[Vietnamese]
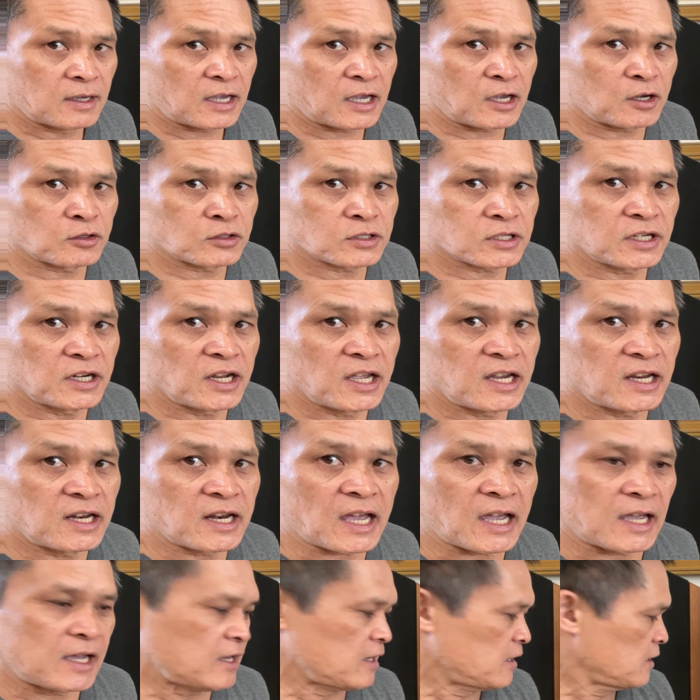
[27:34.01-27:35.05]
LCD
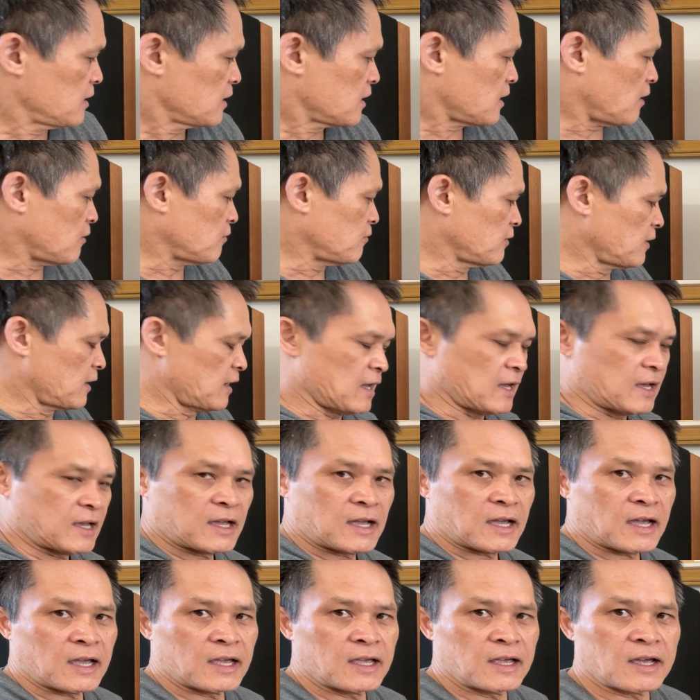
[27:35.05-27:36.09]
này cộng với lại
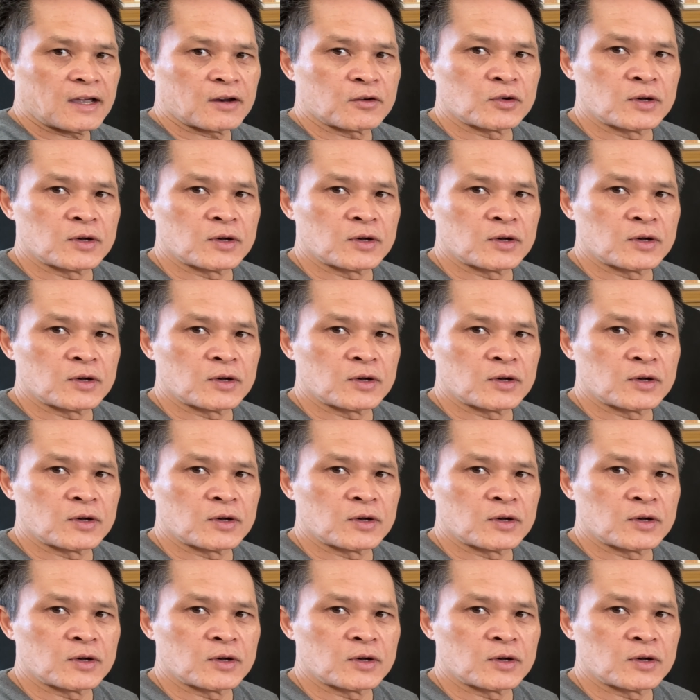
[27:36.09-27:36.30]
cái à,